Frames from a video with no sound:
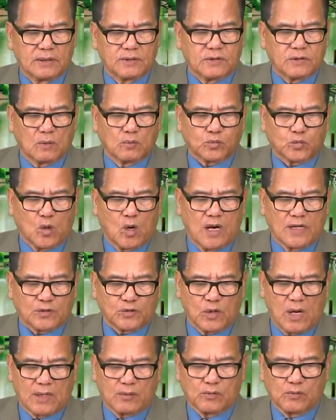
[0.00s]
trong tòa
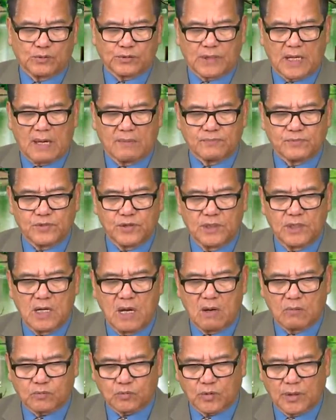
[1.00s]
soạn của tạp chí học